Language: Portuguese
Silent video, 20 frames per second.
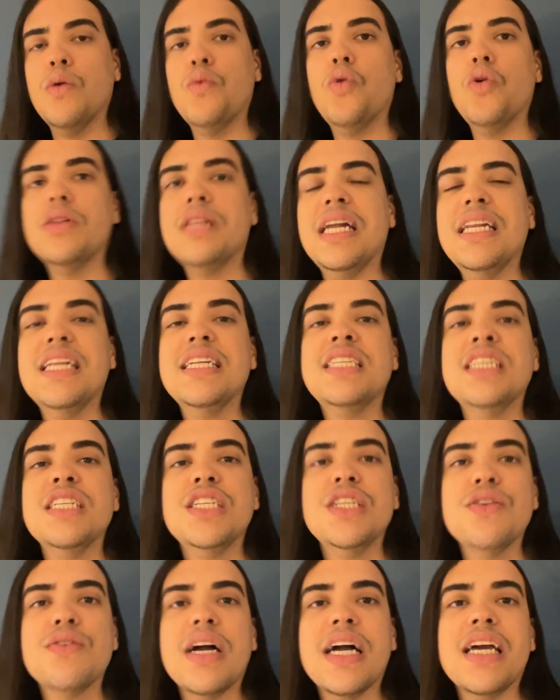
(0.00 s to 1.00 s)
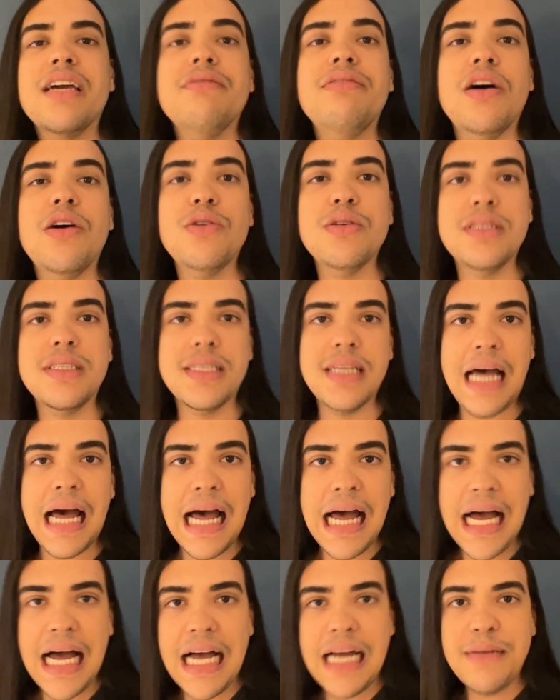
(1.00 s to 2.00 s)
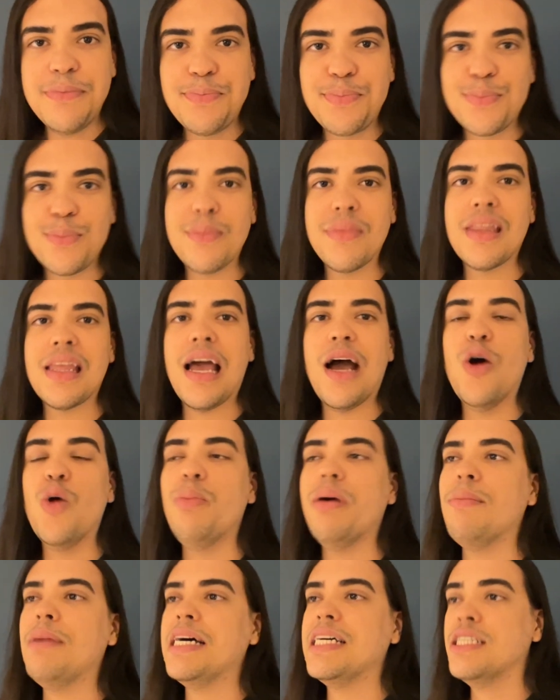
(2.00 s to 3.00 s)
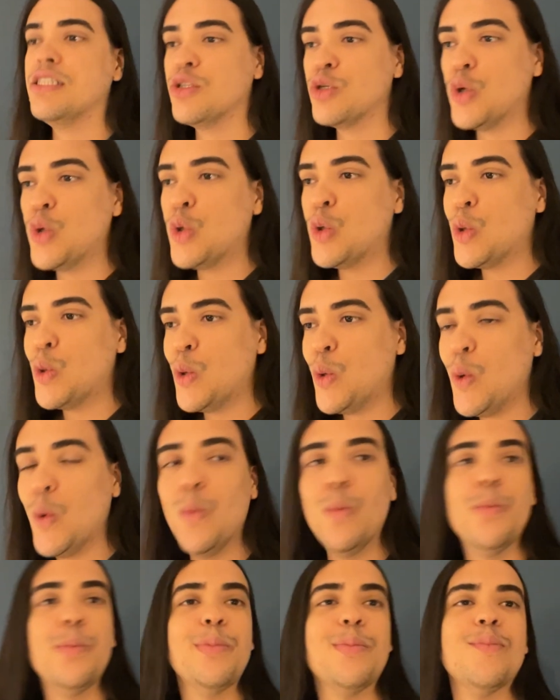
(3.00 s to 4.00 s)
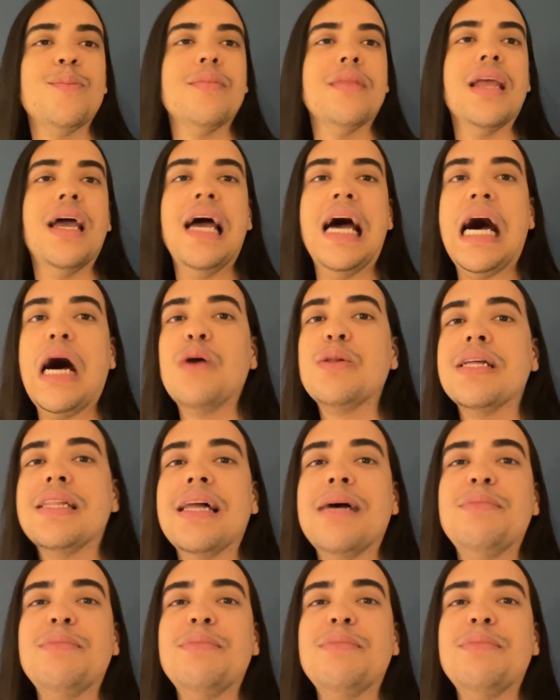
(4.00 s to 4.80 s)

O outro tá decidindo o que é que vai usar, a roupa amassou, a outra tá